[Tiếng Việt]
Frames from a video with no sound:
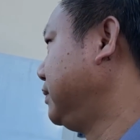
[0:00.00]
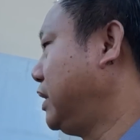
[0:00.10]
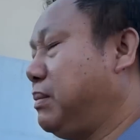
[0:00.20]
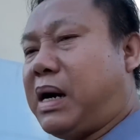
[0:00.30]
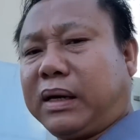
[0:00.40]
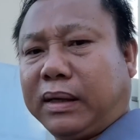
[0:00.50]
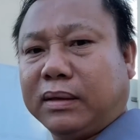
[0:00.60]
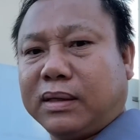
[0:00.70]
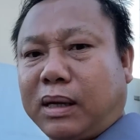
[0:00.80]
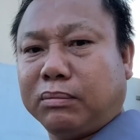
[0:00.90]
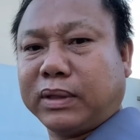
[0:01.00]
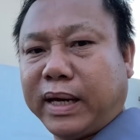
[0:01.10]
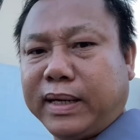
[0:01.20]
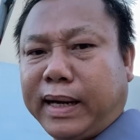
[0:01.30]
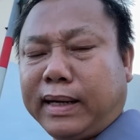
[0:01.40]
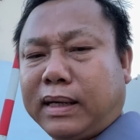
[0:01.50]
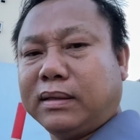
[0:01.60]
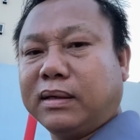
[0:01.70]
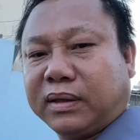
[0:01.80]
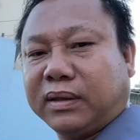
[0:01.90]
Kho bạc nhà nước không thể giải ngân
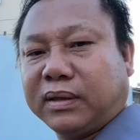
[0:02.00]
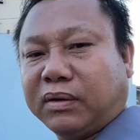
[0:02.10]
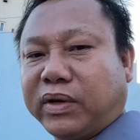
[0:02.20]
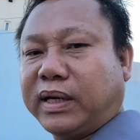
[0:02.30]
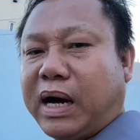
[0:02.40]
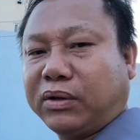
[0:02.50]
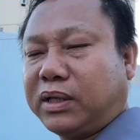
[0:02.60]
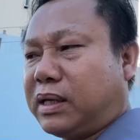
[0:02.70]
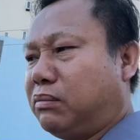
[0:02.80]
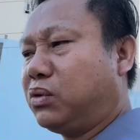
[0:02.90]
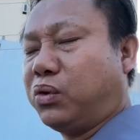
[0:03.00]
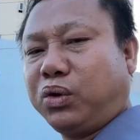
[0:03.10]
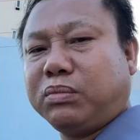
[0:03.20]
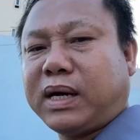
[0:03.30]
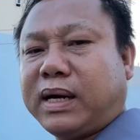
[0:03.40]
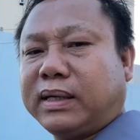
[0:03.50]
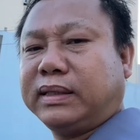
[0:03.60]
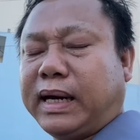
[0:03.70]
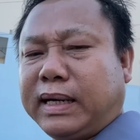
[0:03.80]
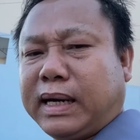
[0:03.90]
được tại vì đầu tư công của chúng ta
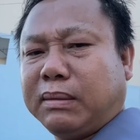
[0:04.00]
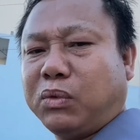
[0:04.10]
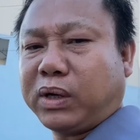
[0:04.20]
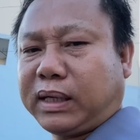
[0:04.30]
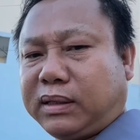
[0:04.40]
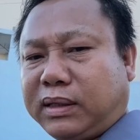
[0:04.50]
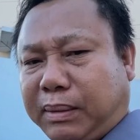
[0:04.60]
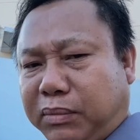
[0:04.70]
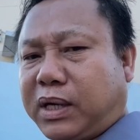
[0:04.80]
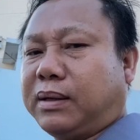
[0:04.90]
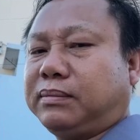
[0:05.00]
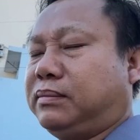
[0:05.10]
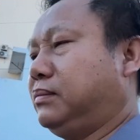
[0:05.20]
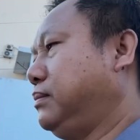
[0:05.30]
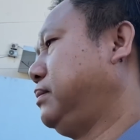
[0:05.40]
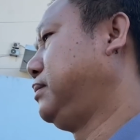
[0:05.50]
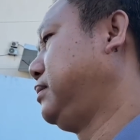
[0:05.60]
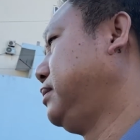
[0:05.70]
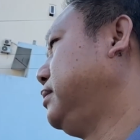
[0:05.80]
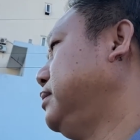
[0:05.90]
giải ngân một cách chậm chạp.
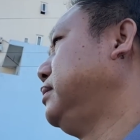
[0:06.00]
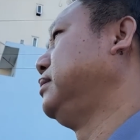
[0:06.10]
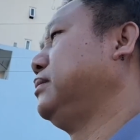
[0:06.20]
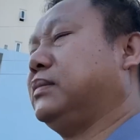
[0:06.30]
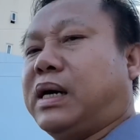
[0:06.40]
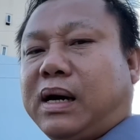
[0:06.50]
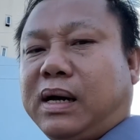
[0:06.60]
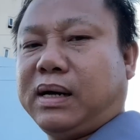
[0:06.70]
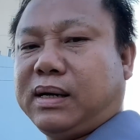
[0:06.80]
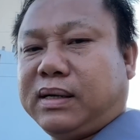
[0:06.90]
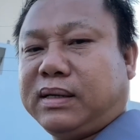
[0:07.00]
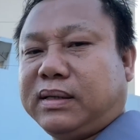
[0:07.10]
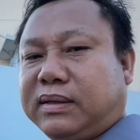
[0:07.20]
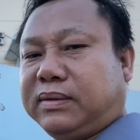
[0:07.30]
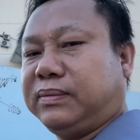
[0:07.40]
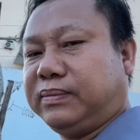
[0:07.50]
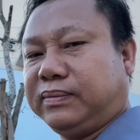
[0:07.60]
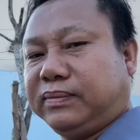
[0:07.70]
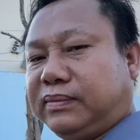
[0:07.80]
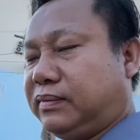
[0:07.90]
À,
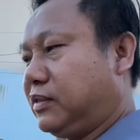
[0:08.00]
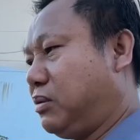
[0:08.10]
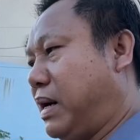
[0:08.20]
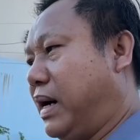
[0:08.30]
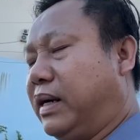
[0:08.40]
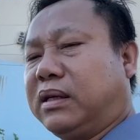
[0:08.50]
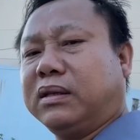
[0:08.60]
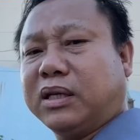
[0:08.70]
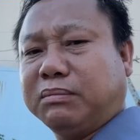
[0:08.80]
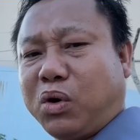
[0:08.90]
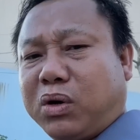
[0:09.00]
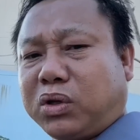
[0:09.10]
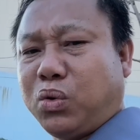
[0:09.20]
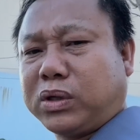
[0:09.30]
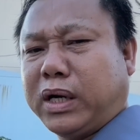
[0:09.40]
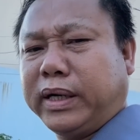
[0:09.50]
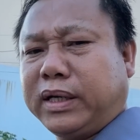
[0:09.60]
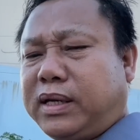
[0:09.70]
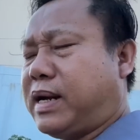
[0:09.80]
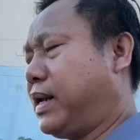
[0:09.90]
các bạn hãy tưởng tượng một cái chu trình là như
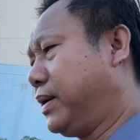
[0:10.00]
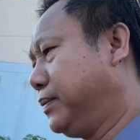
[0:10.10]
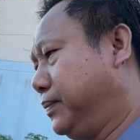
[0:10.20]
thế này nè